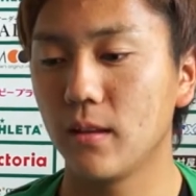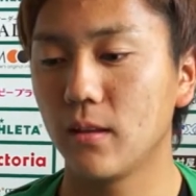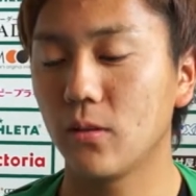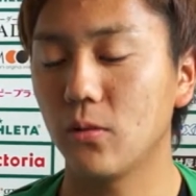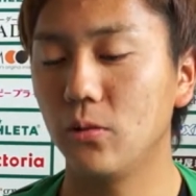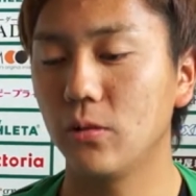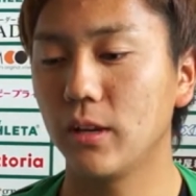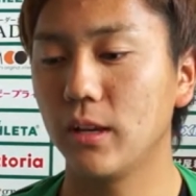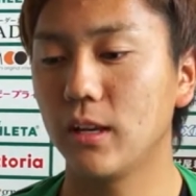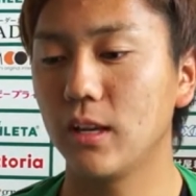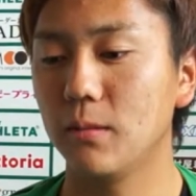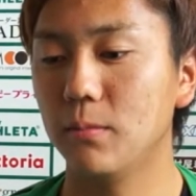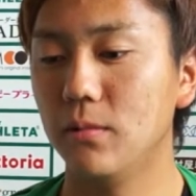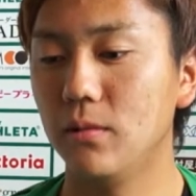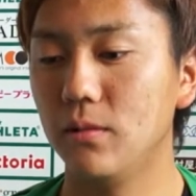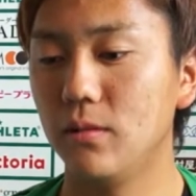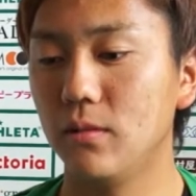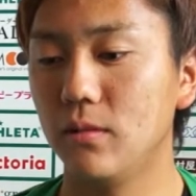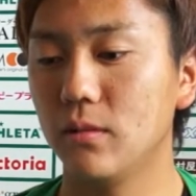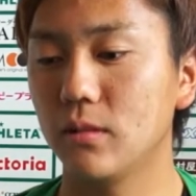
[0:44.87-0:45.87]
攻撃
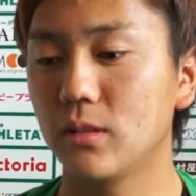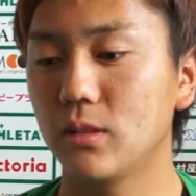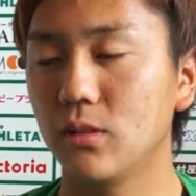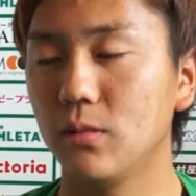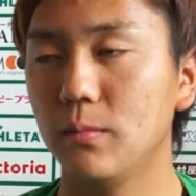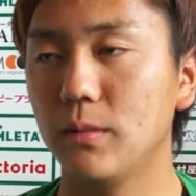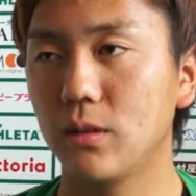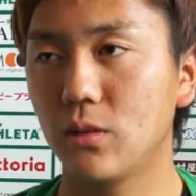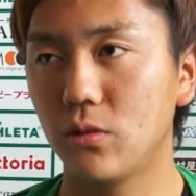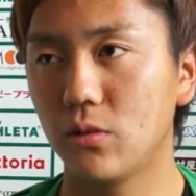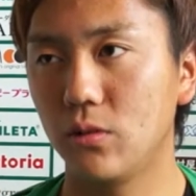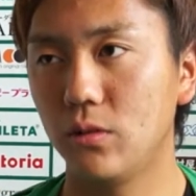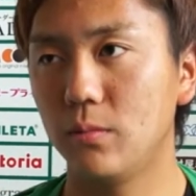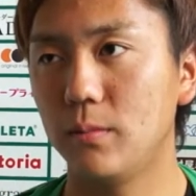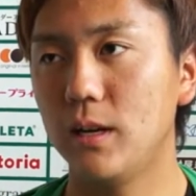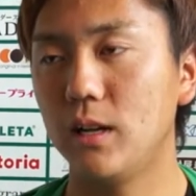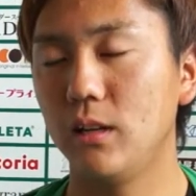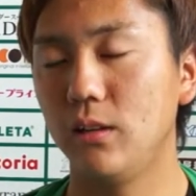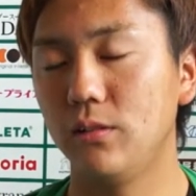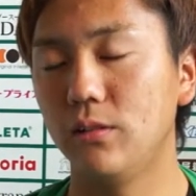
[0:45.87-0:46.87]
もすぐこの
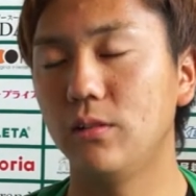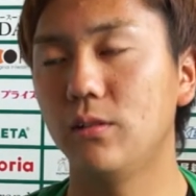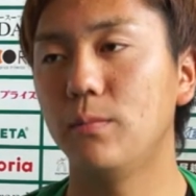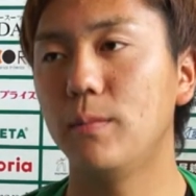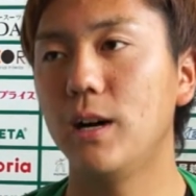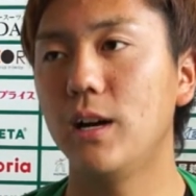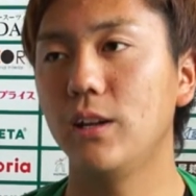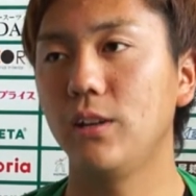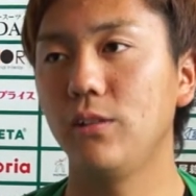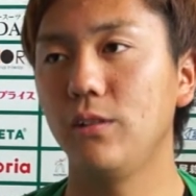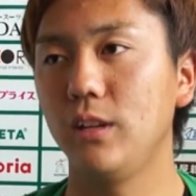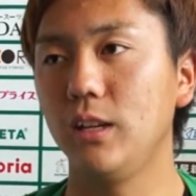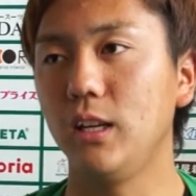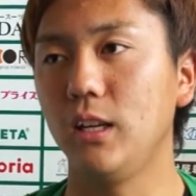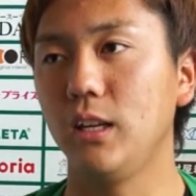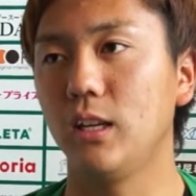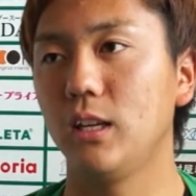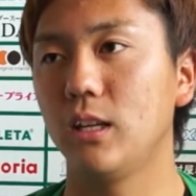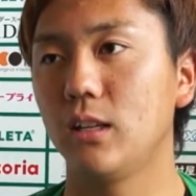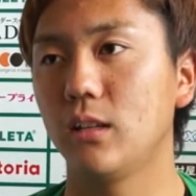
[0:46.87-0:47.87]
前のオマーンより
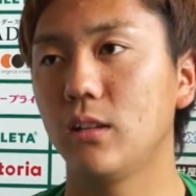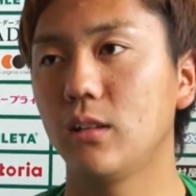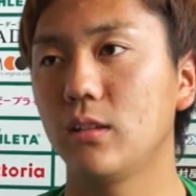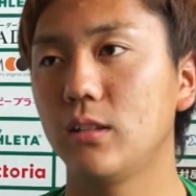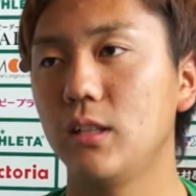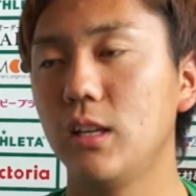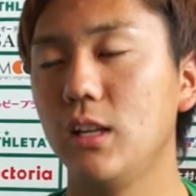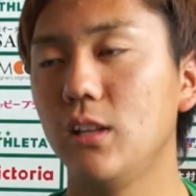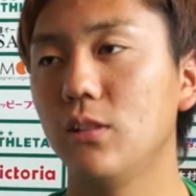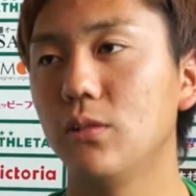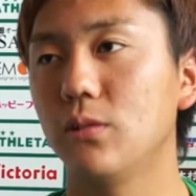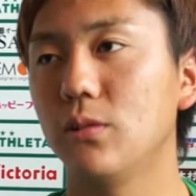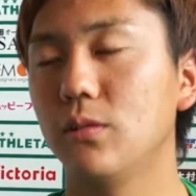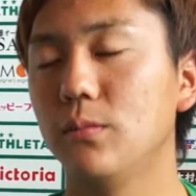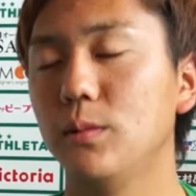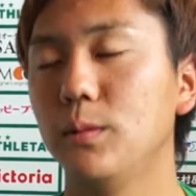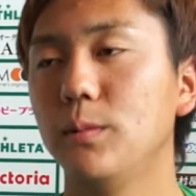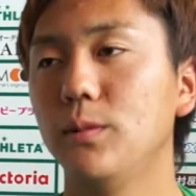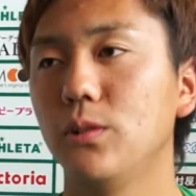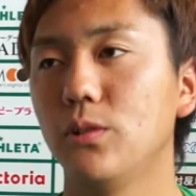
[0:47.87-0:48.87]
精度の
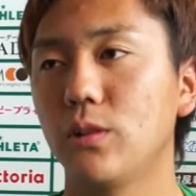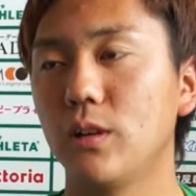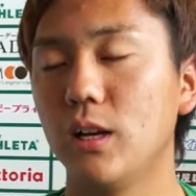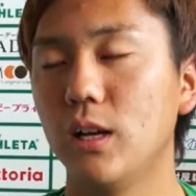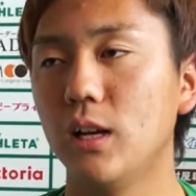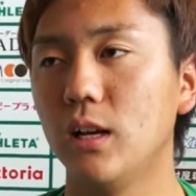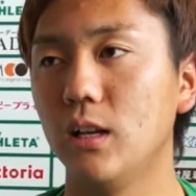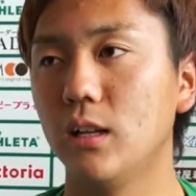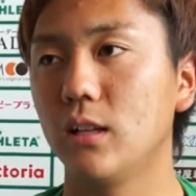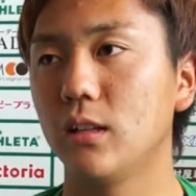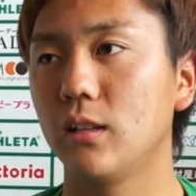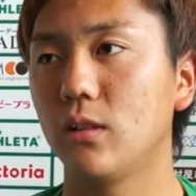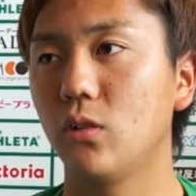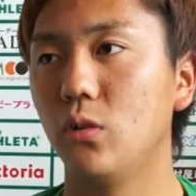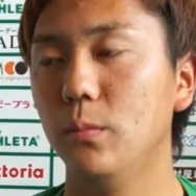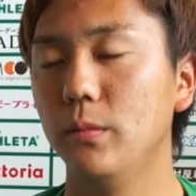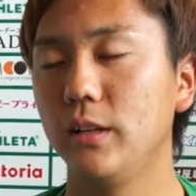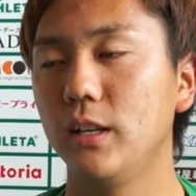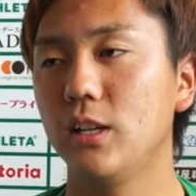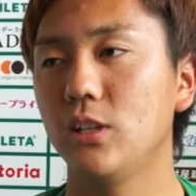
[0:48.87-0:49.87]
部分とか
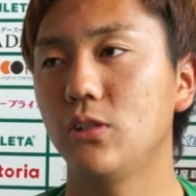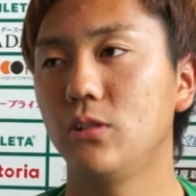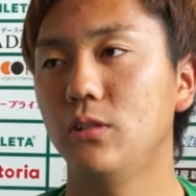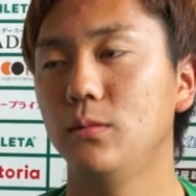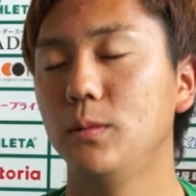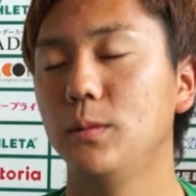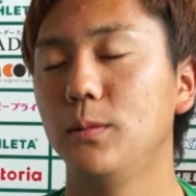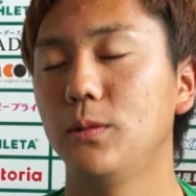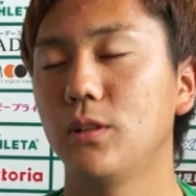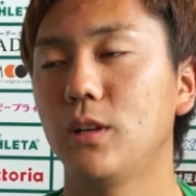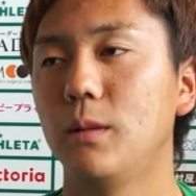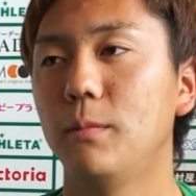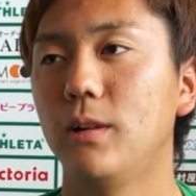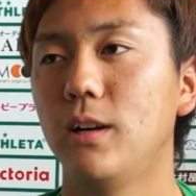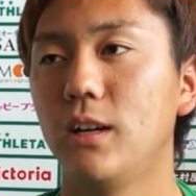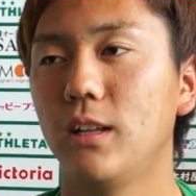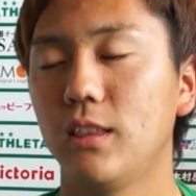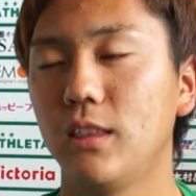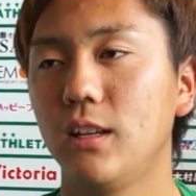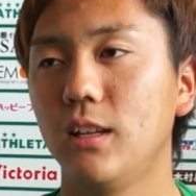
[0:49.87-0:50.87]
コンビネーションの部分とかも
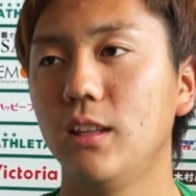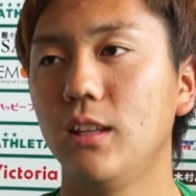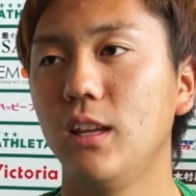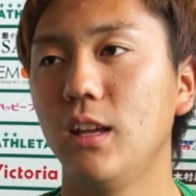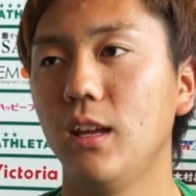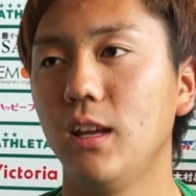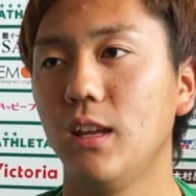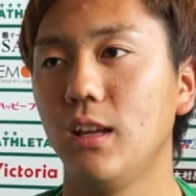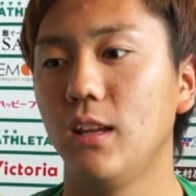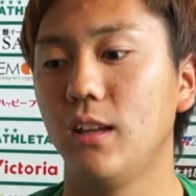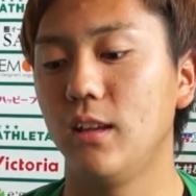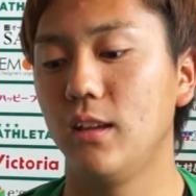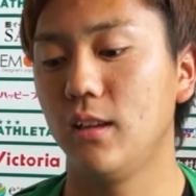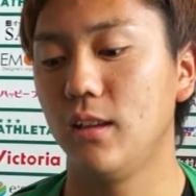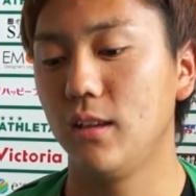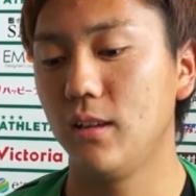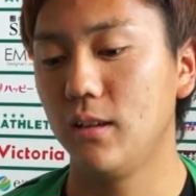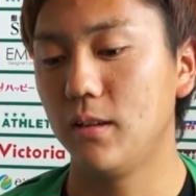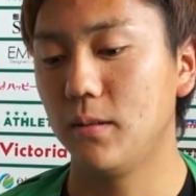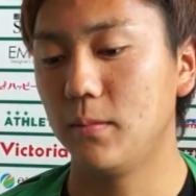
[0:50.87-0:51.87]
上がったんで、
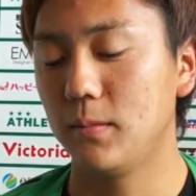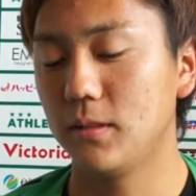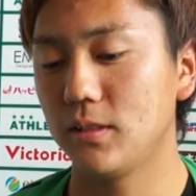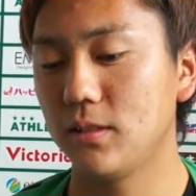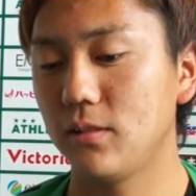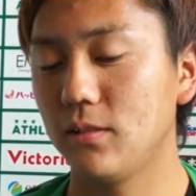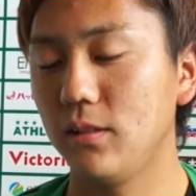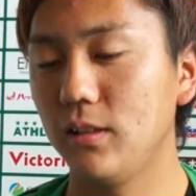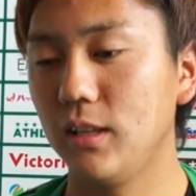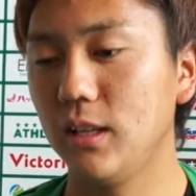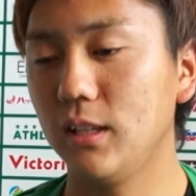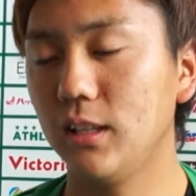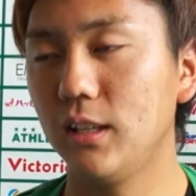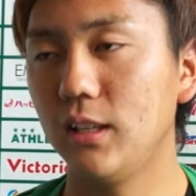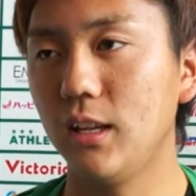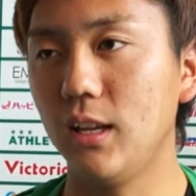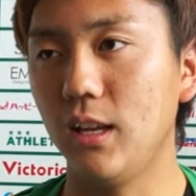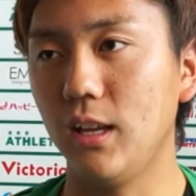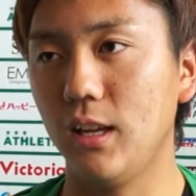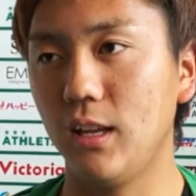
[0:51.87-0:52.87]
まあ、すごいやって
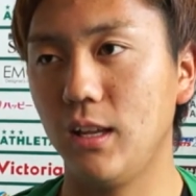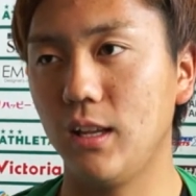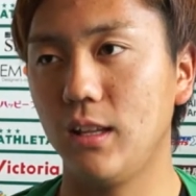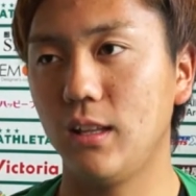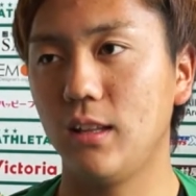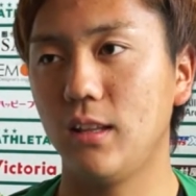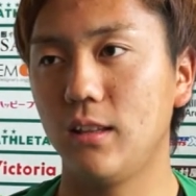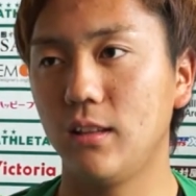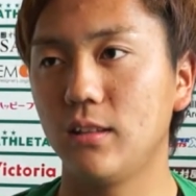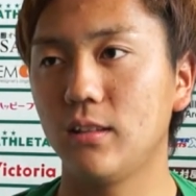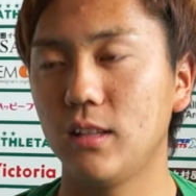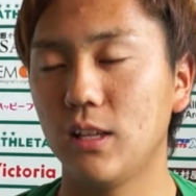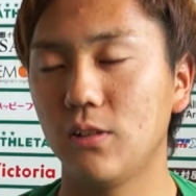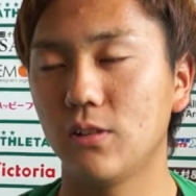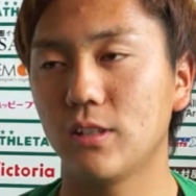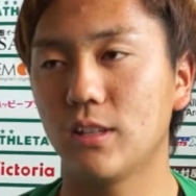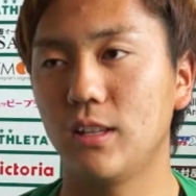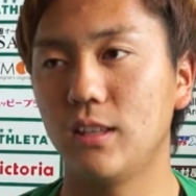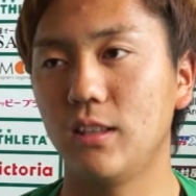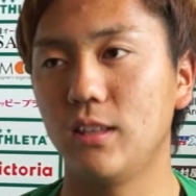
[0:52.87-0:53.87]
て楽
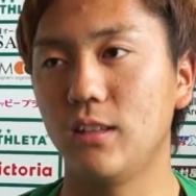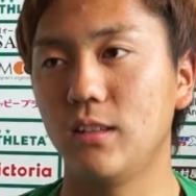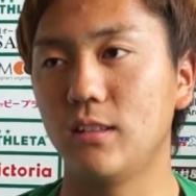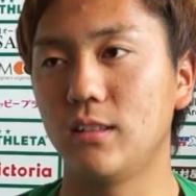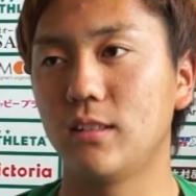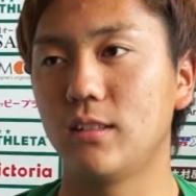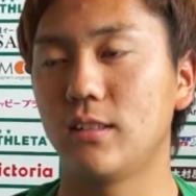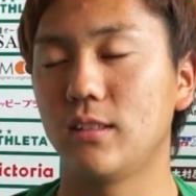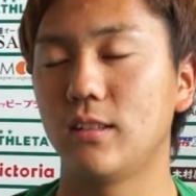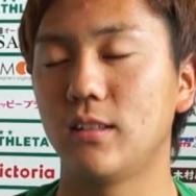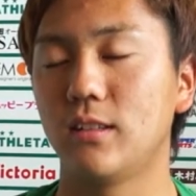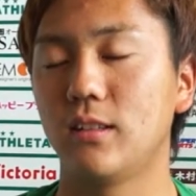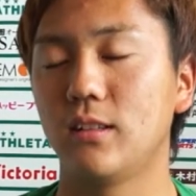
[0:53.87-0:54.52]
しかったです。